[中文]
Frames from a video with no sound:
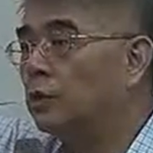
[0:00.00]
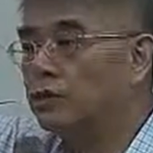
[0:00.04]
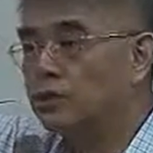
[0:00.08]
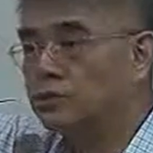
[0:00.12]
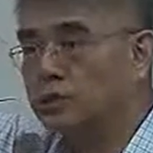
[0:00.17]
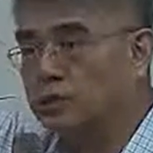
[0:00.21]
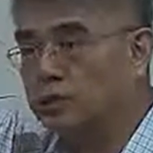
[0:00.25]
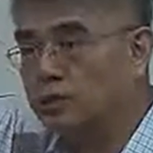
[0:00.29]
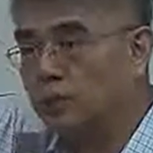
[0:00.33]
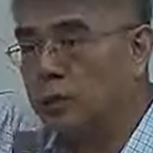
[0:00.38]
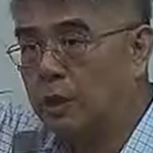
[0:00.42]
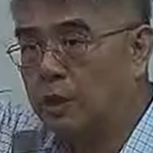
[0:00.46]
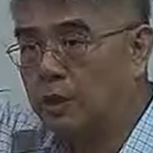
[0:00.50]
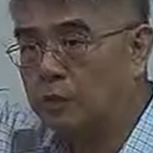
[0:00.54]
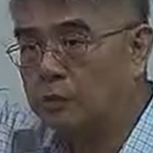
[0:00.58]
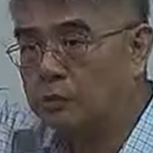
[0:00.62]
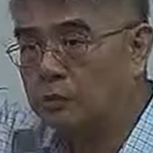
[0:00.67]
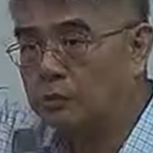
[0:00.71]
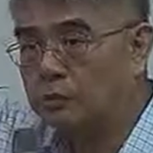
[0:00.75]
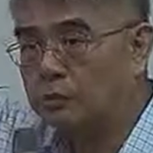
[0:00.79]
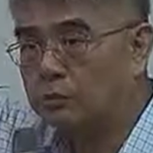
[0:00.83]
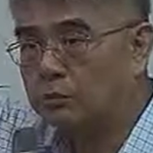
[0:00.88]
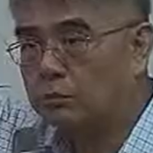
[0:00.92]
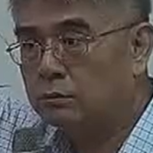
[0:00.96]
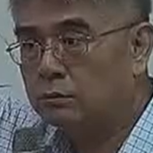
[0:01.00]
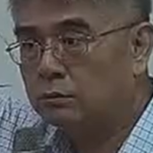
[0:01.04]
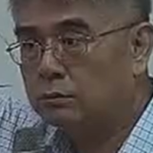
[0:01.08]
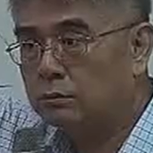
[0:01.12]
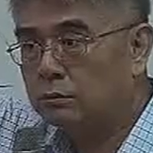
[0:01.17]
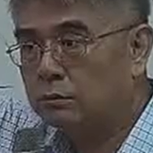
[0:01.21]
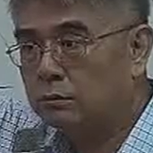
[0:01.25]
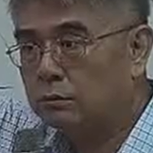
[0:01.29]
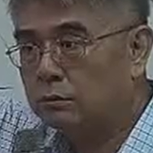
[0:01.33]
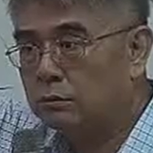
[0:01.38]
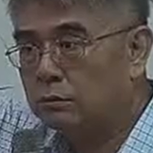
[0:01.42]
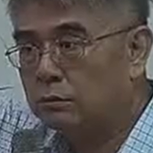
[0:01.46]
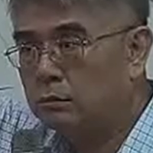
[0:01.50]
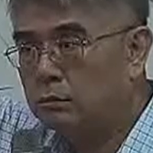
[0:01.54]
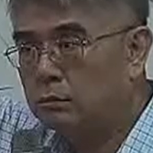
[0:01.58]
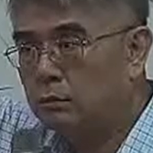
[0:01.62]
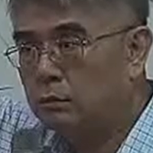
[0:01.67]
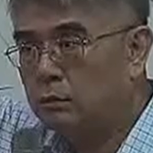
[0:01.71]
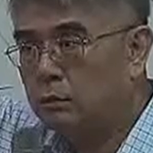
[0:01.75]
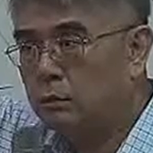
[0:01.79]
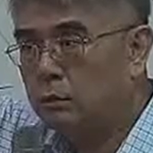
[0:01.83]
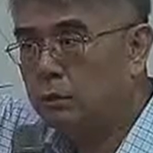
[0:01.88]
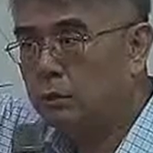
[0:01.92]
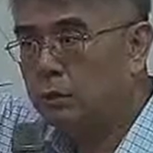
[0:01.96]
二十四
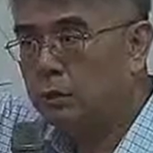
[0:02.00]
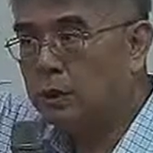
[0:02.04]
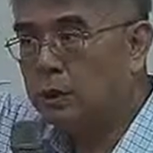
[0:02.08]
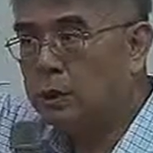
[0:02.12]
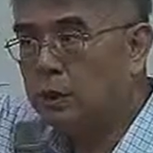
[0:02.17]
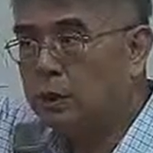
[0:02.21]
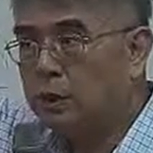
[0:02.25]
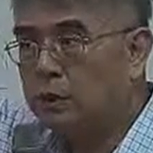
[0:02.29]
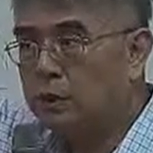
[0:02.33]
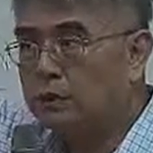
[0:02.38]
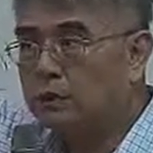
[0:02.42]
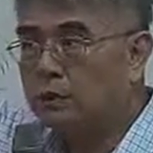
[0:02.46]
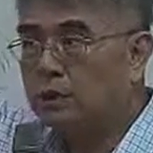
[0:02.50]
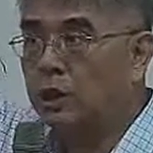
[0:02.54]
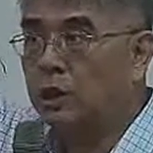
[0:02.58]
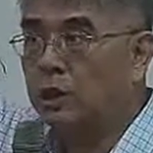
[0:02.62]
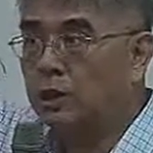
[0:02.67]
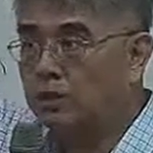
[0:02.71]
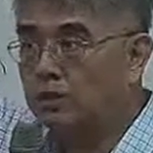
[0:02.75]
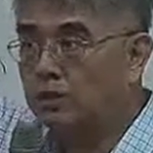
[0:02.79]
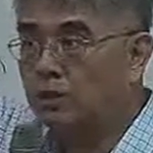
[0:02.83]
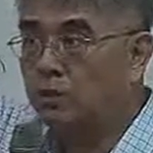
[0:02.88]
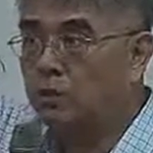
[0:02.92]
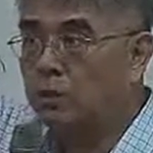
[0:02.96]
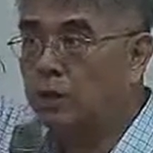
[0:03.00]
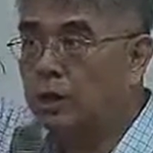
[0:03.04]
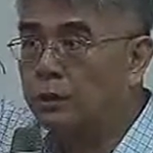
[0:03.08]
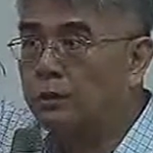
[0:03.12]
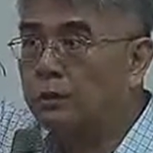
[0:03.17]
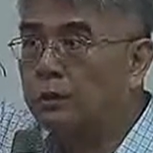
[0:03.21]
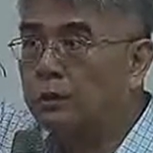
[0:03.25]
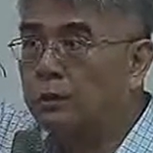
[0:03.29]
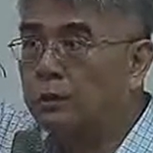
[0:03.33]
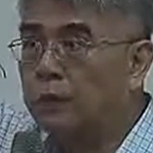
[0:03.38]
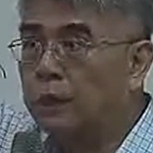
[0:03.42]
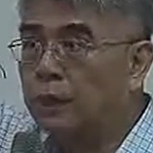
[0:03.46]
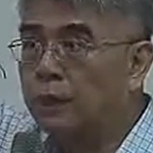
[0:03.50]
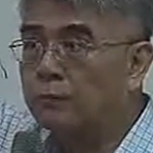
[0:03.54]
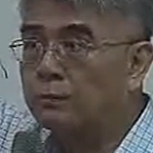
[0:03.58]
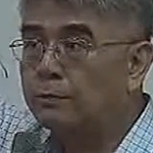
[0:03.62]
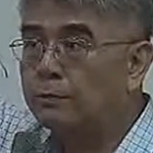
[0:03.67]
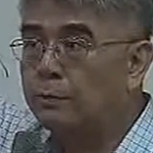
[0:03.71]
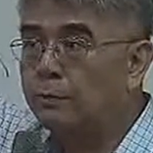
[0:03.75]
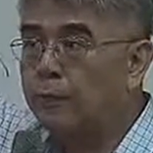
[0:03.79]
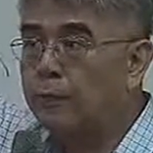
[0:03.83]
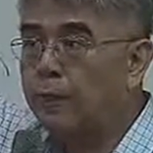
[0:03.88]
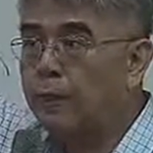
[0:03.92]
万，median 可能是二十五万，对不对？